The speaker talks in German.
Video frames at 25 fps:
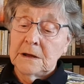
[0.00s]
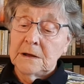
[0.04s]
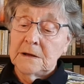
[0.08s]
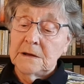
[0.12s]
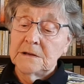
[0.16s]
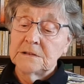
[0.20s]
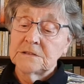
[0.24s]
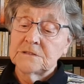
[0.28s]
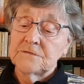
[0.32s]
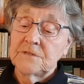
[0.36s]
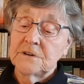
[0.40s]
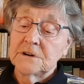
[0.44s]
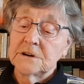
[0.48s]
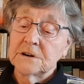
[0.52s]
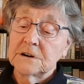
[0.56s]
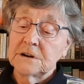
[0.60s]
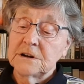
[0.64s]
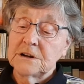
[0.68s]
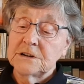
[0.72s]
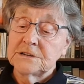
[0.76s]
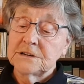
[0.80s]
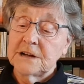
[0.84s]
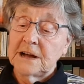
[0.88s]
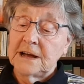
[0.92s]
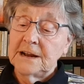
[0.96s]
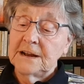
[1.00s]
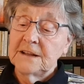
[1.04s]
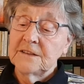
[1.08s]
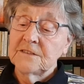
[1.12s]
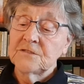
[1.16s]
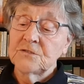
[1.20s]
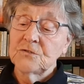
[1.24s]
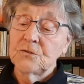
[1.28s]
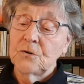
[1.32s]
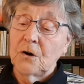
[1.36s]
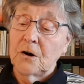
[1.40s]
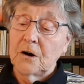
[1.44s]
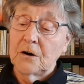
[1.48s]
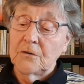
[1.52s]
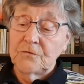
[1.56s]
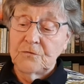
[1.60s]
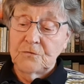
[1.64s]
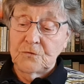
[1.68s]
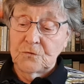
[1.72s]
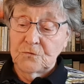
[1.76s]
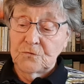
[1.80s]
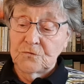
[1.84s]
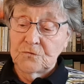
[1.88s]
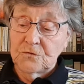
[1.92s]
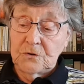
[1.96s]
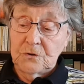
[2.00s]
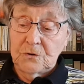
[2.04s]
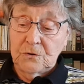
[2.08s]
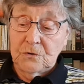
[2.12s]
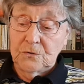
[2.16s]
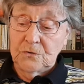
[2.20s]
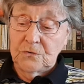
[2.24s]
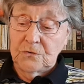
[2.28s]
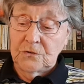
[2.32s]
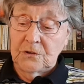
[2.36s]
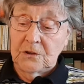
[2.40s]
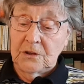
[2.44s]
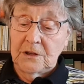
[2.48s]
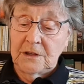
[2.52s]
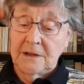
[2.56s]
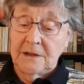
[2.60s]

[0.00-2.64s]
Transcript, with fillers: Ist wirklich alles so hoffnungslos?